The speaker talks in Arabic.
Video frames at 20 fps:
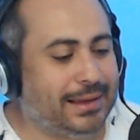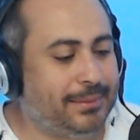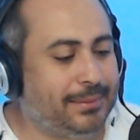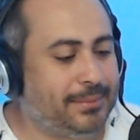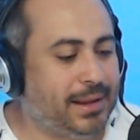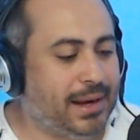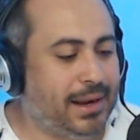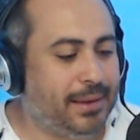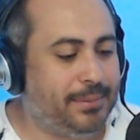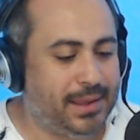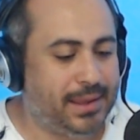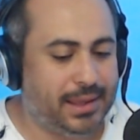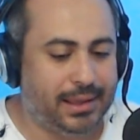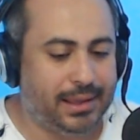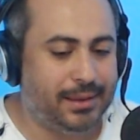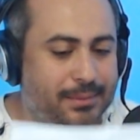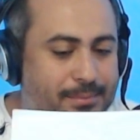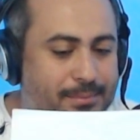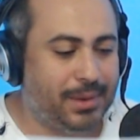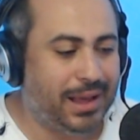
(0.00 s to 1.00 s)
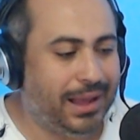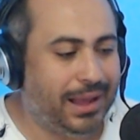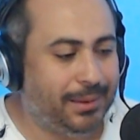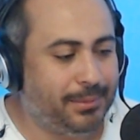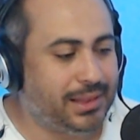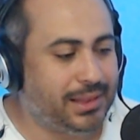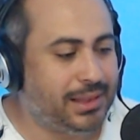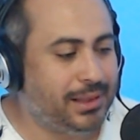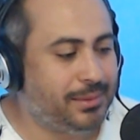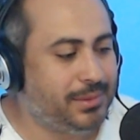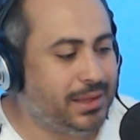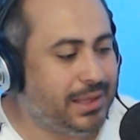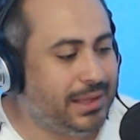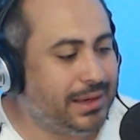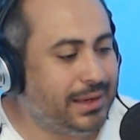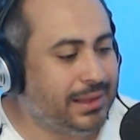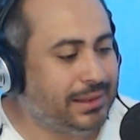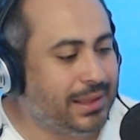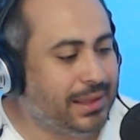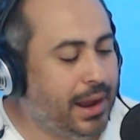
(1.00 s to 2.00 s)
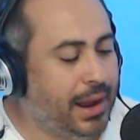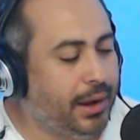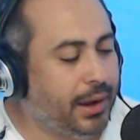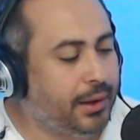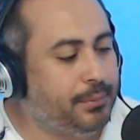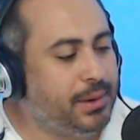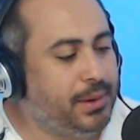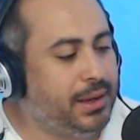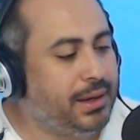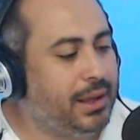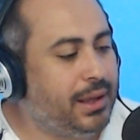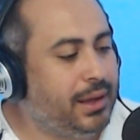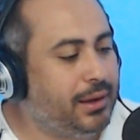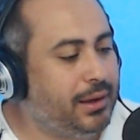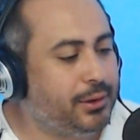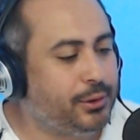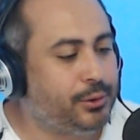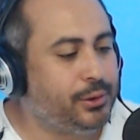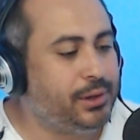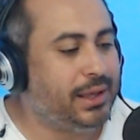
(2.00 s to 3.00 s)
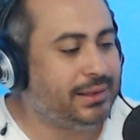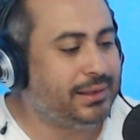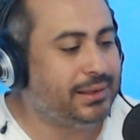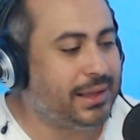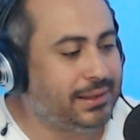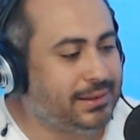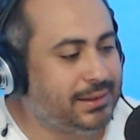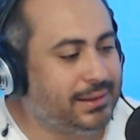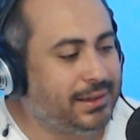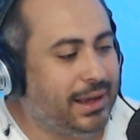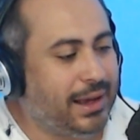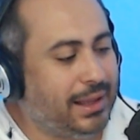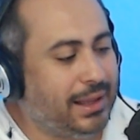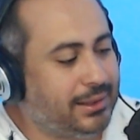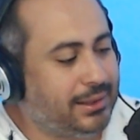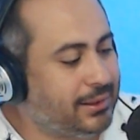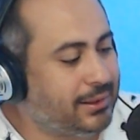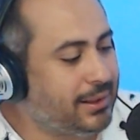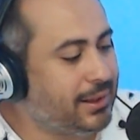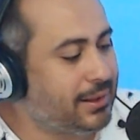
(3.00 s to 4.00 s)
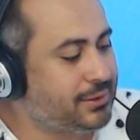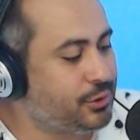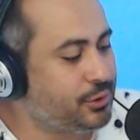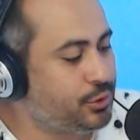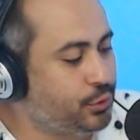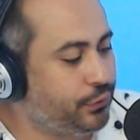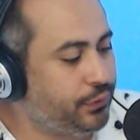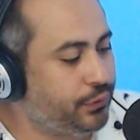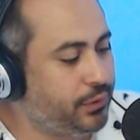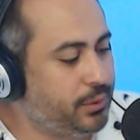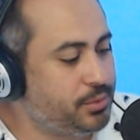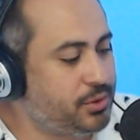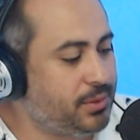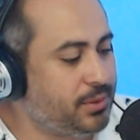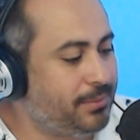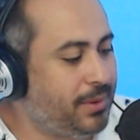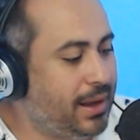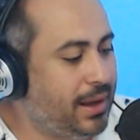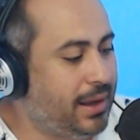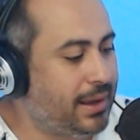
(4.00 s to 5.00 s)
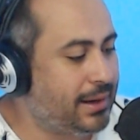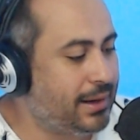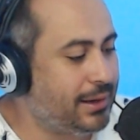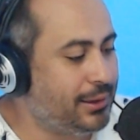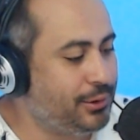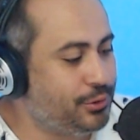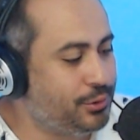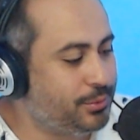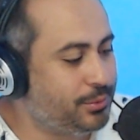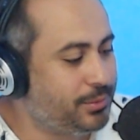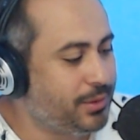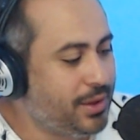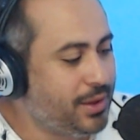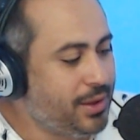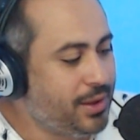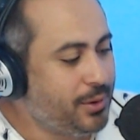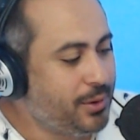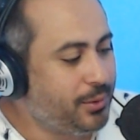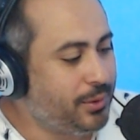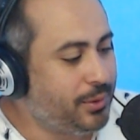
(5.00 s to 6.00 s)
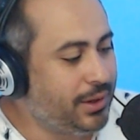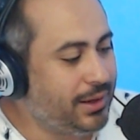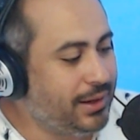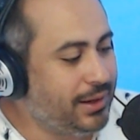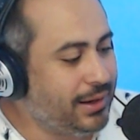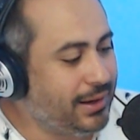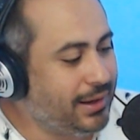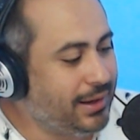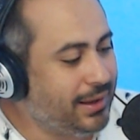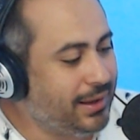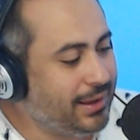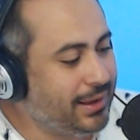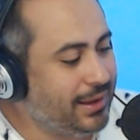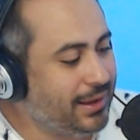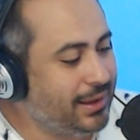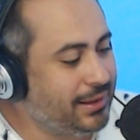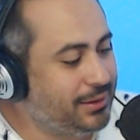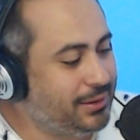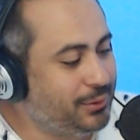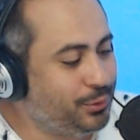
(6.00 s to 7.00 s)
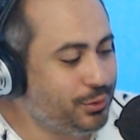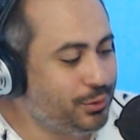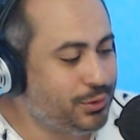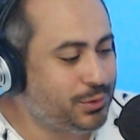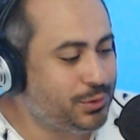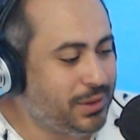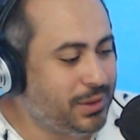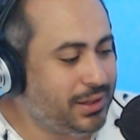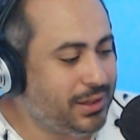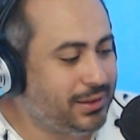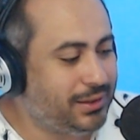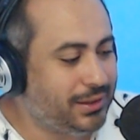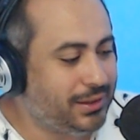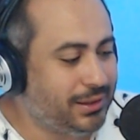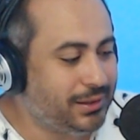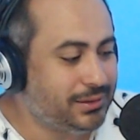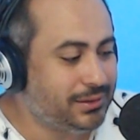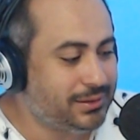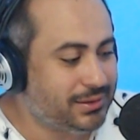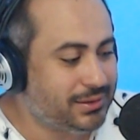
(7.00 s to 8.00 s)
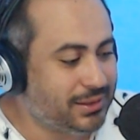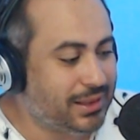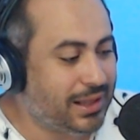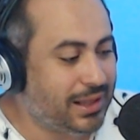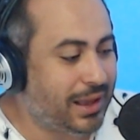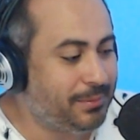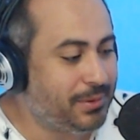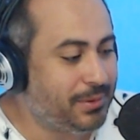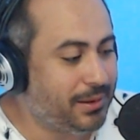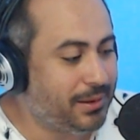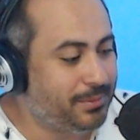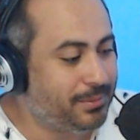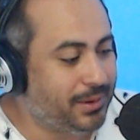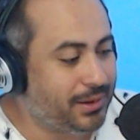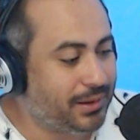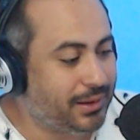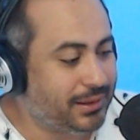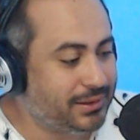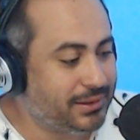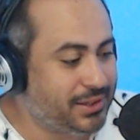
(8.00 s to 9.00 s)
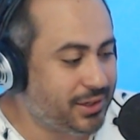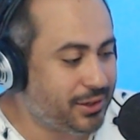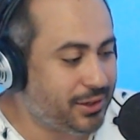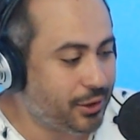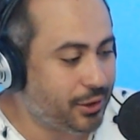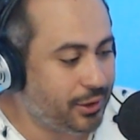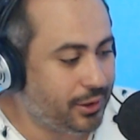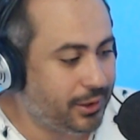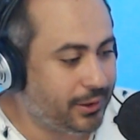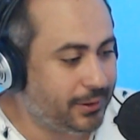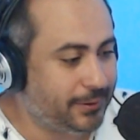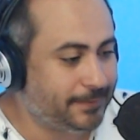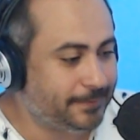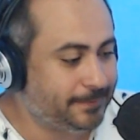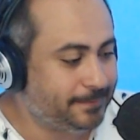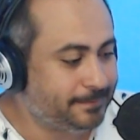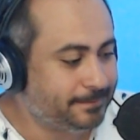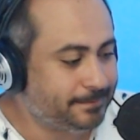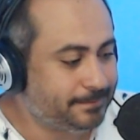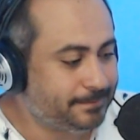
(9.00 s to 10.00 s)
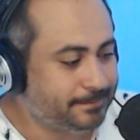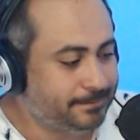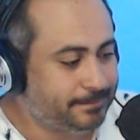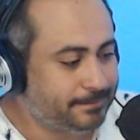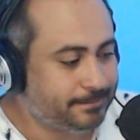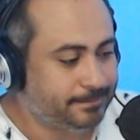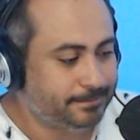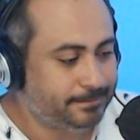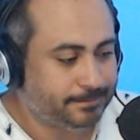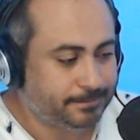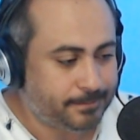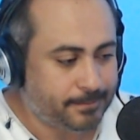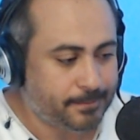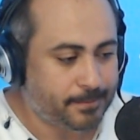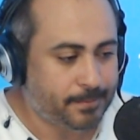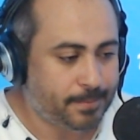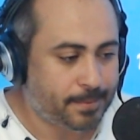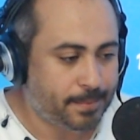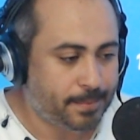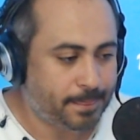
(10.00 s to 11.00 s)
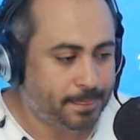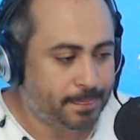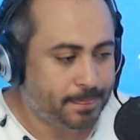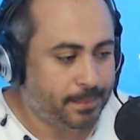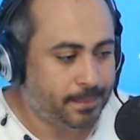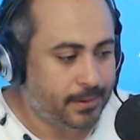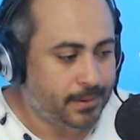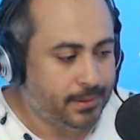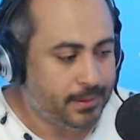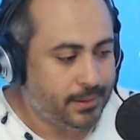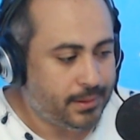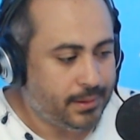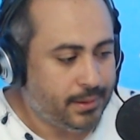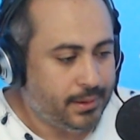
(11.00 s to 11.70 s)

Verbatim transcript: مرحبا أحمد المناري يلتحق بنا يقول يا تعطيني حالة الطقس نشوف نمشي نبحر اليوم ولا لا تود سويت سيد الحبيب جينجل ميتيو, ميتيو.